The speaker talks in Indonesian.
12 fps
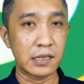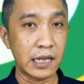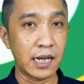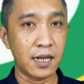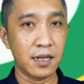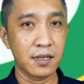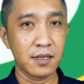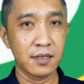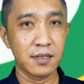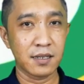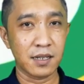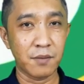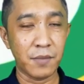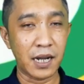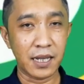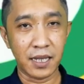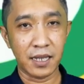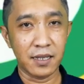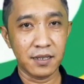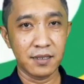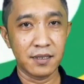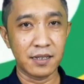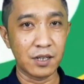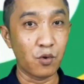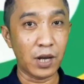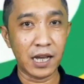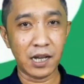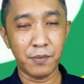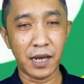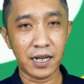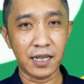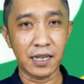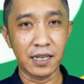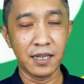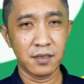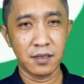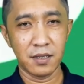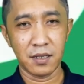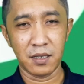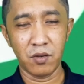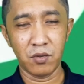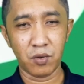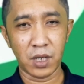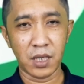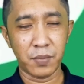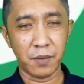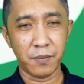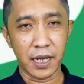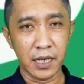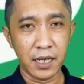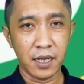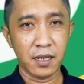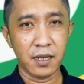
ya kembali diulang kembali jadi untuk data pribadi